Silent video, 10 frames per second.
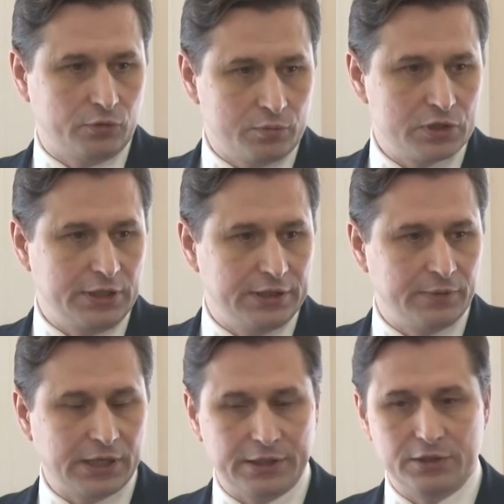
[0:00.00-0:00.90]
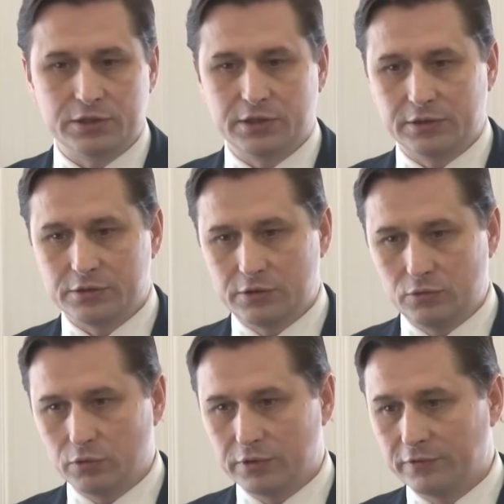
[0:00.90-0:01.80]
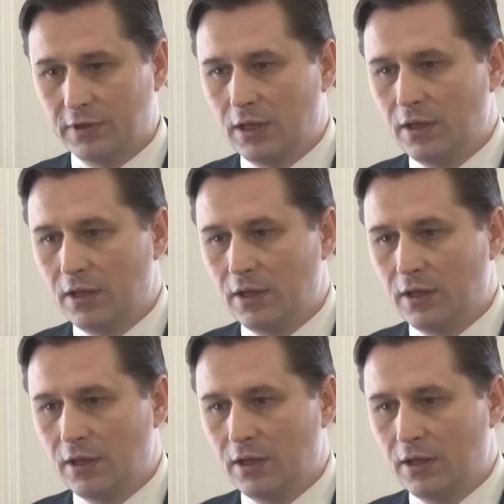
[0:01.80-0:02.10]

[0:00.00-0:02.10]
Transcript: в том числе и демократических институтов.